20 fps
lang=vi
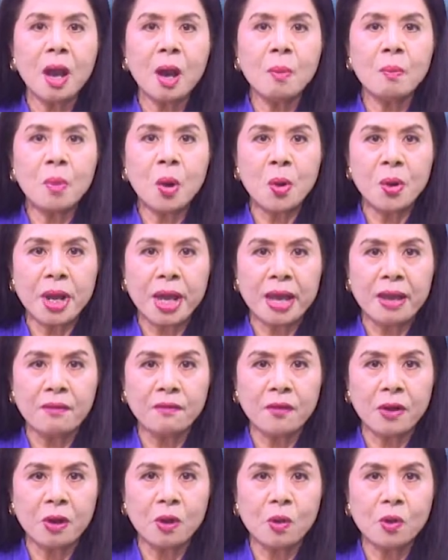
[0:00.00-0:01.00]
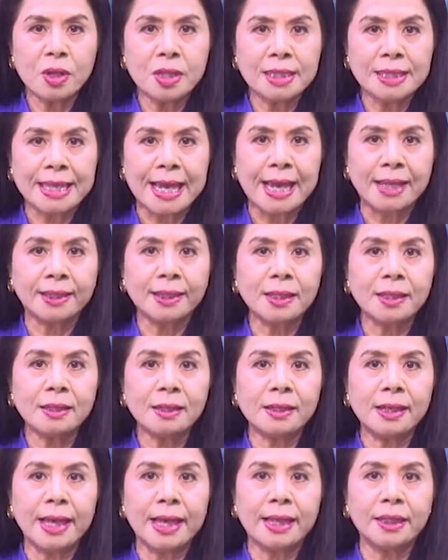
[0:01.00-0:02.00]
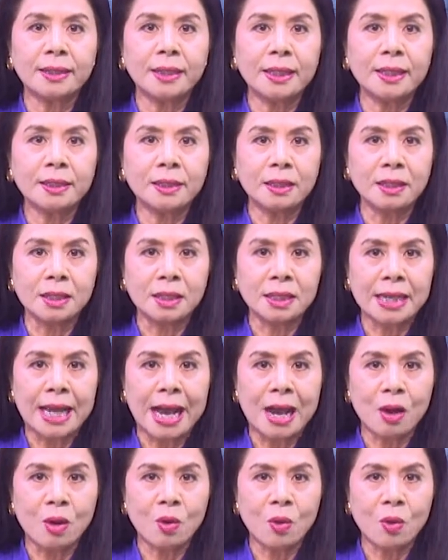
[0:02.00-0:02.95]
Bồ Đề Phật Quốc sẽ thiết lễ thí thực ngạ